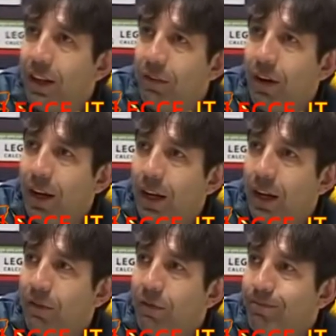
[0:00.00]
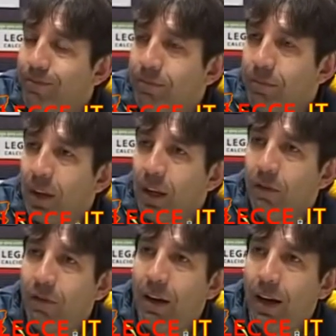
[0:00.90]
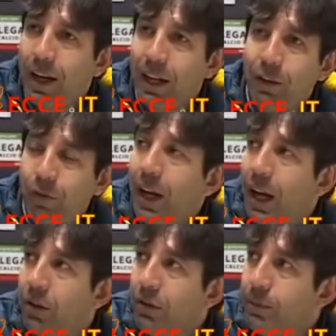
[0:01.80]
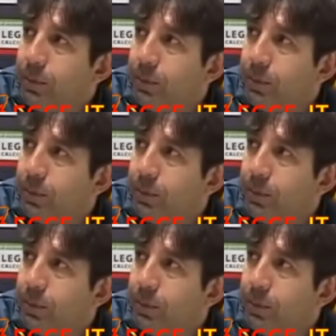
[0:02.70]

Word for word: va, va gratificato.